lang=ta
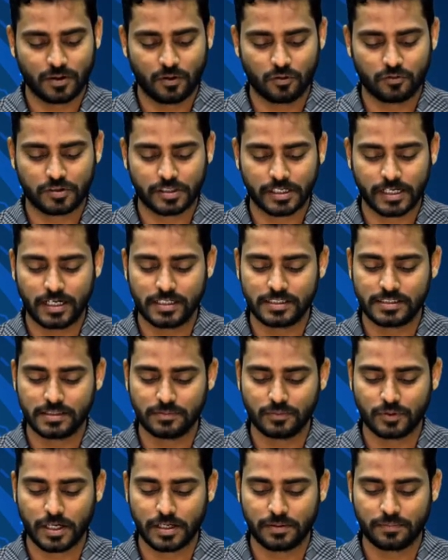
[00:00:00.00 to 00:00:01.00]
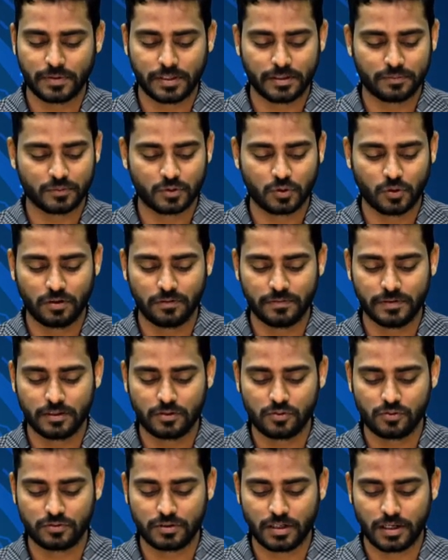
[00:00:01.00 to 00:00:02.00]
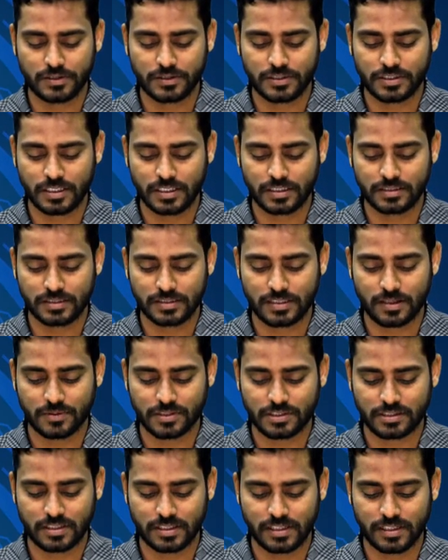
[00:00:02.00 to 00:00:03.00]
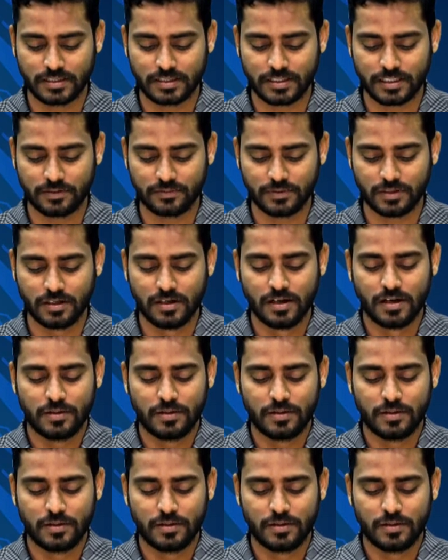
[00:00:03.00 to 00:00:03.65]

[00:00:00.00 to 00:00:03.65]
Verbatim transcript: ஒற்றையாட்சி முறை பெரும் தோல்வி கூட்டாட்சி அல்லது சமஷ்டியை தீர்வு